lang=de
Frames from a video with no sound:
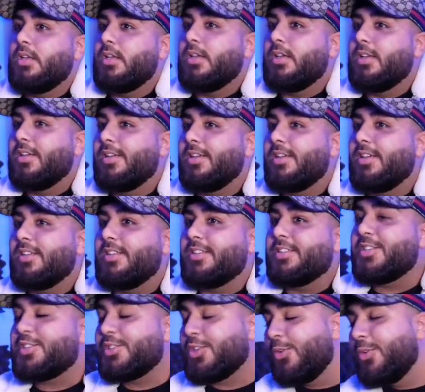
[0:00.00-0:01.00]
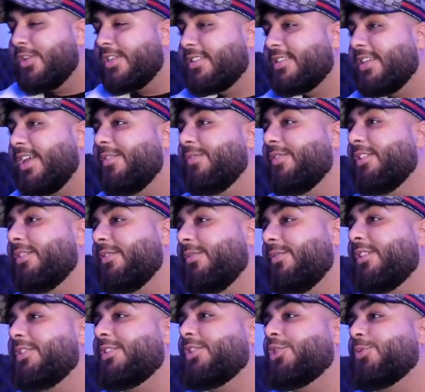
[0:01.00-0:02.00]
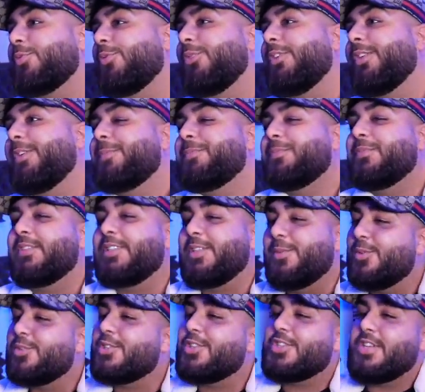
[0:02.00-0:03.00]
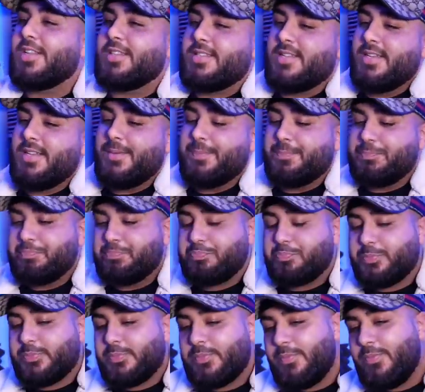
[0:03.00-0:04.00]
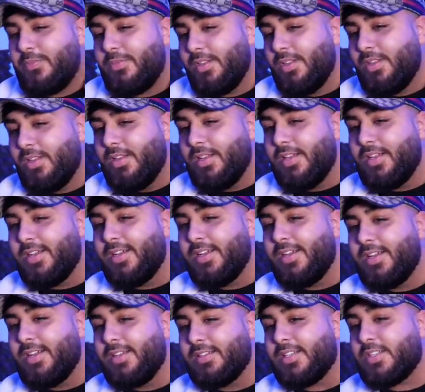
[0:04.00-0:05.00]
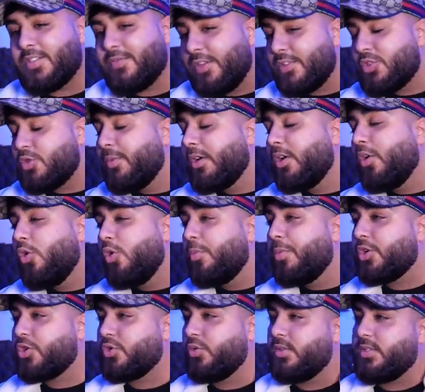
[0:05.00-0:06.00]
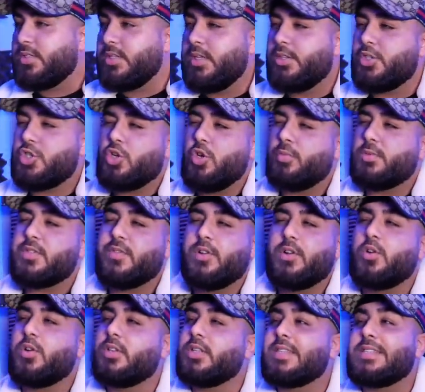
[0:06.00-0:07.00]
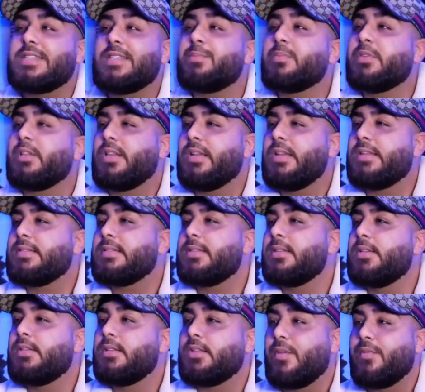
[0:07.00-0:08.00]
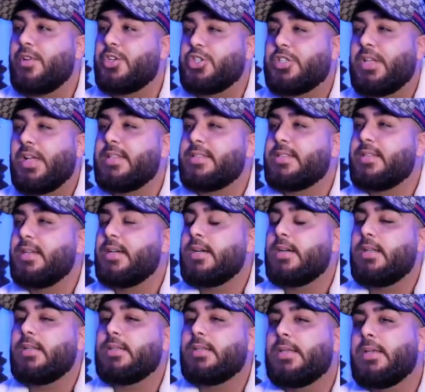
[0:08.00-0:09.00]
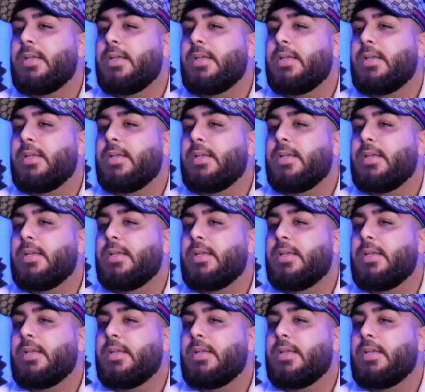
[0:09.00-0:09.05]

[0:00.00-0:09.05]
Äh, die Story ist sehr witzig, Bruder. Die muss ich erzählen. Hau raus. Äh, das war zu meiner Oberschulzeit. Ich glaube, es war noch in der siebten Klasse. Da war ich 13 Jahre alt.